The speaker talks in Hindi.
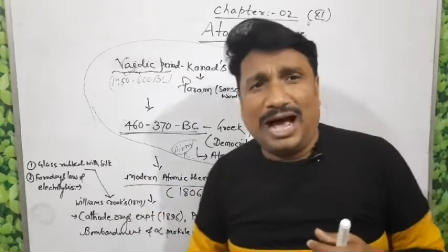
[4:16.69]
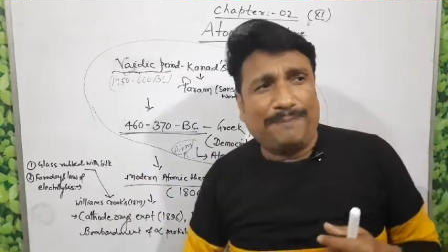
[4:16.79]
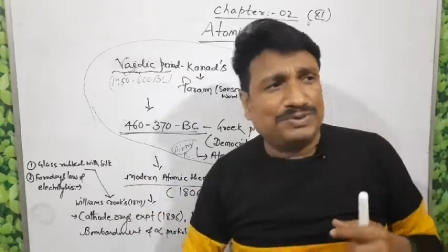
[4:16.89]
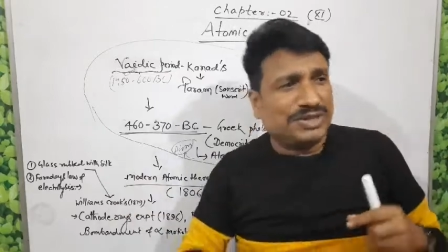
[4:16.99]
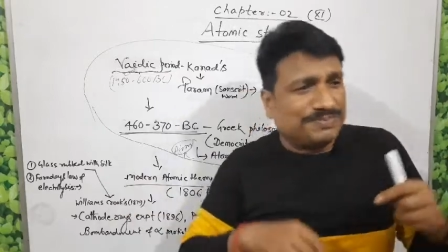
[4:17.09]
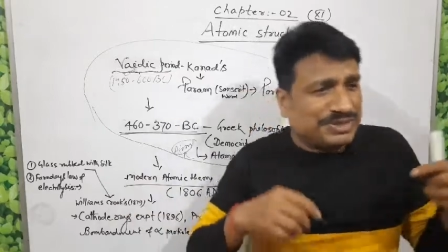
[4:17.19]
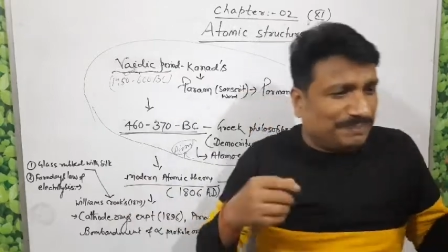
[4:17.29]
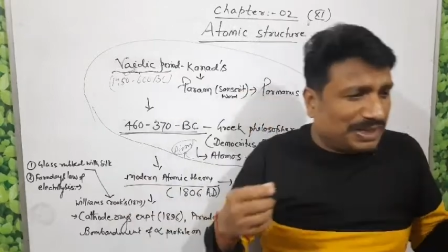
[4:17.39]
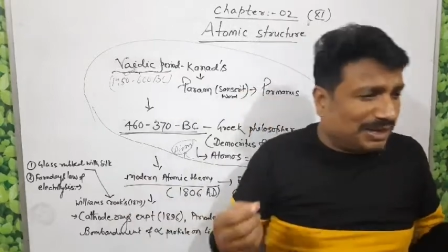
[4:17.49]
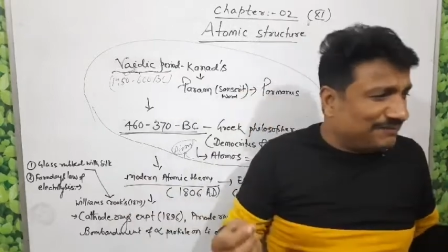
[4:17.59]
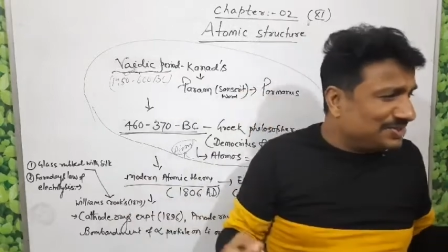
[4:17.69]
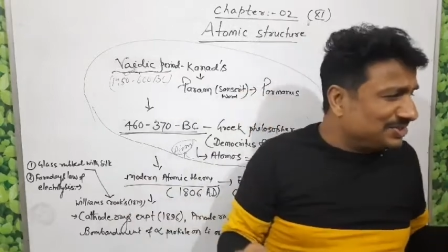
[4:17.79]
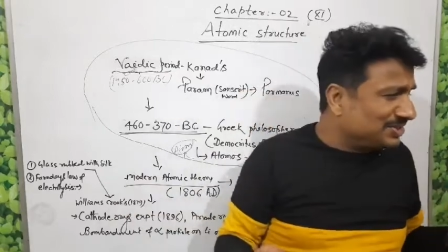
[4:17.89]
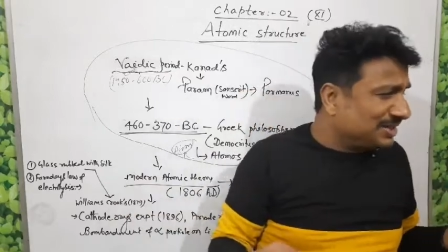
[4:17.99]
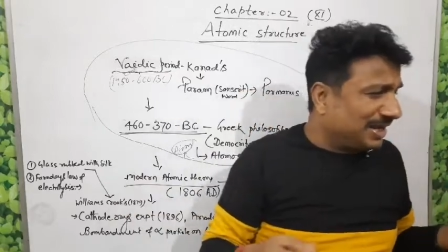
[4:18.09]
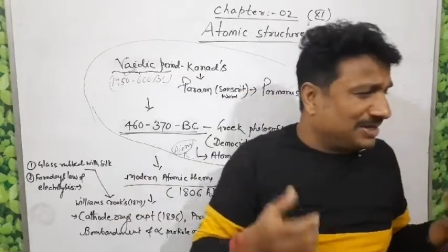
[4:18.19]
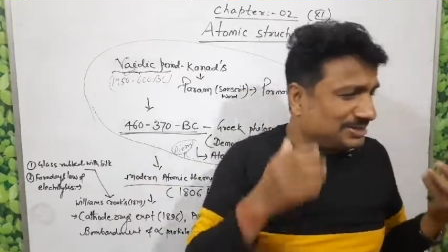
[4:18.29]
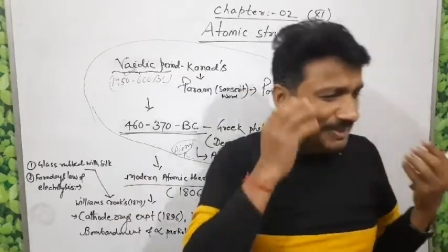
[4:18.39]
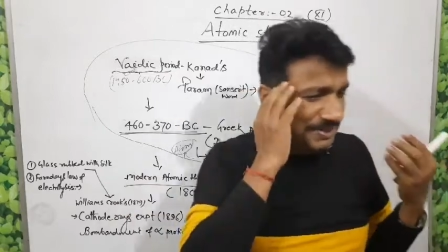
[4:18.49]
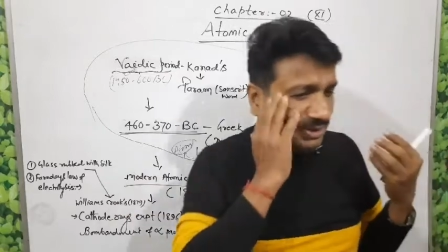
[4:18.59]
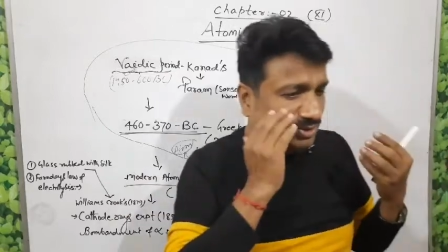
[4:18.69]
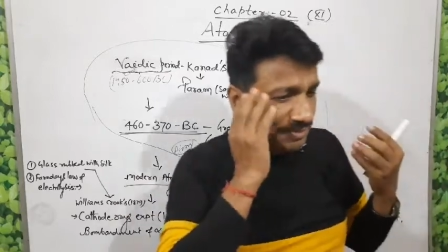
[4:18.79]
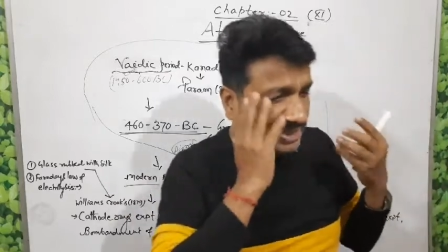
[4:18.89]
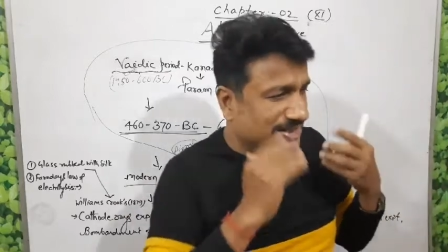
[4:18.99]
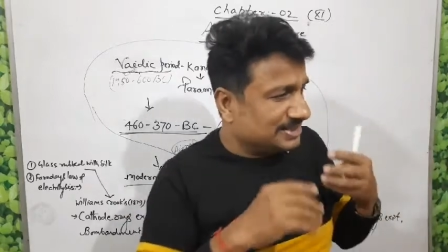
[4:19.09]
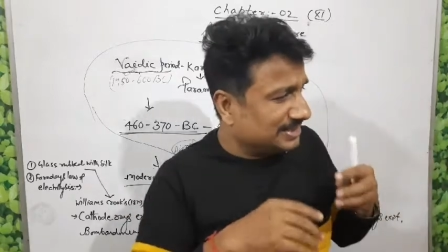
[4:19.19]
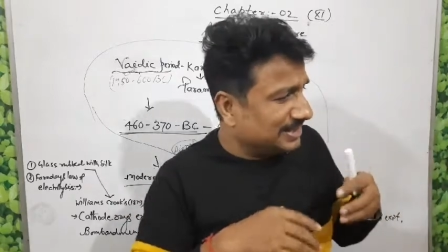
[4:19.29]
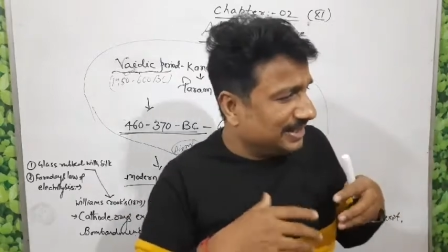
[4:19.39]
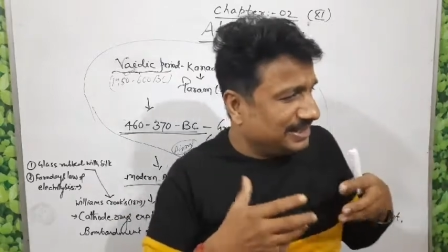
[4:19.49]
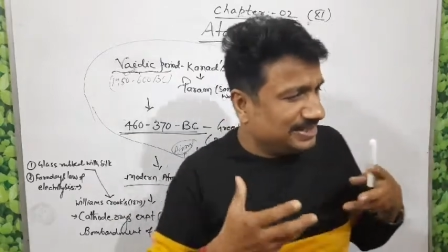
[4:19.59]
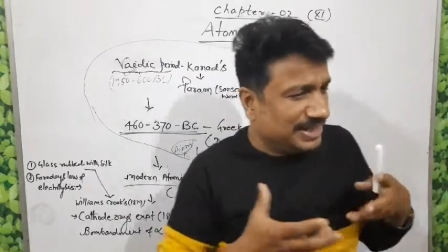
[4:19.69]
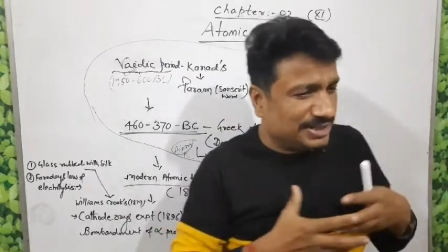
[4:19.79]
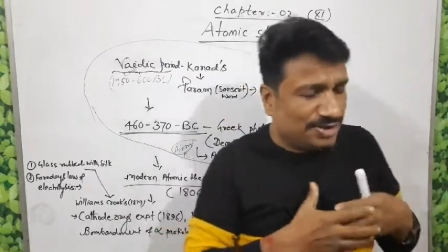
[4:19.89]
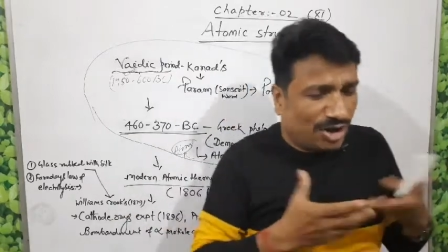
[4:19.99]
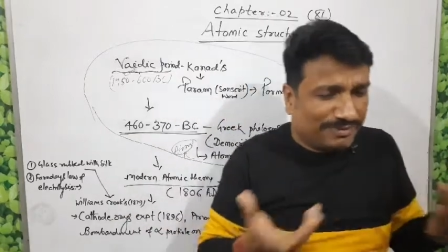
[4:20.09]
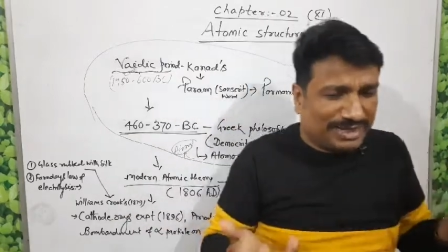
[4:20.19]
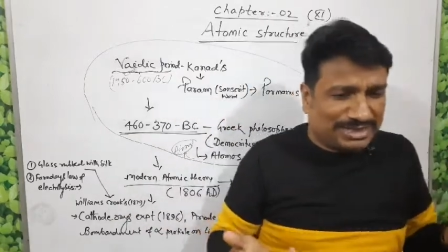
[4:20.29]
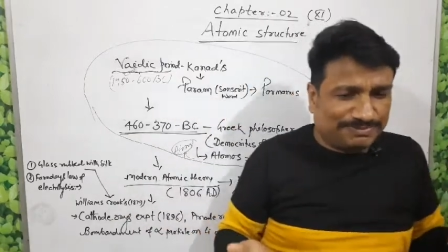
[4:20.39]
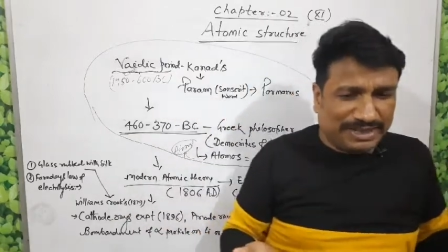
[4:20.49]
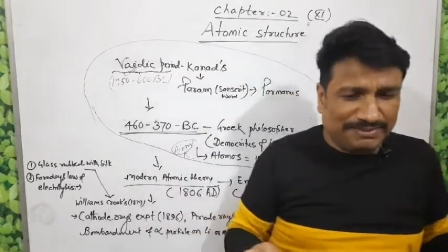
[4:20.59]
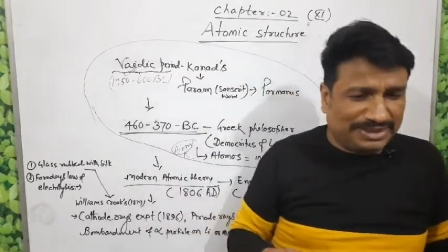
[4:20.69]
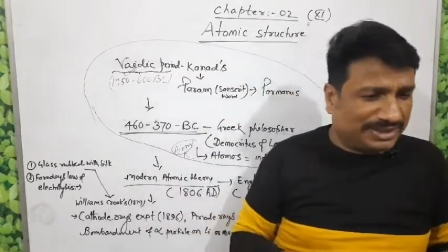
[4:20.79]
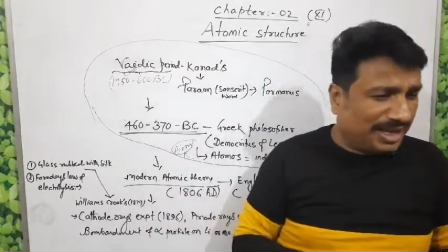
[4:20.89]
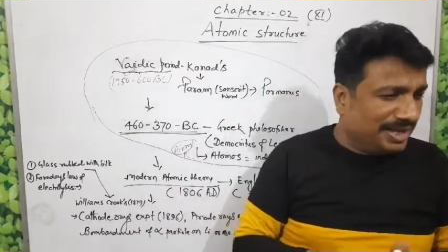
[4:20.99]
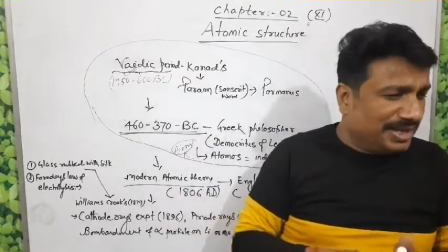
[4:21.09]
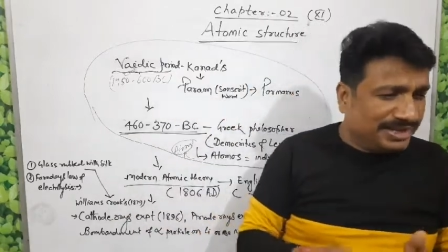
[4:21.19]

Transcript: आप सबसे पहला फिजिक्स का एक्सपेरिमेंट तो हम नहीं कर सकते लेकिन ये एक नॉर्मल एक्सपेरिमेंट था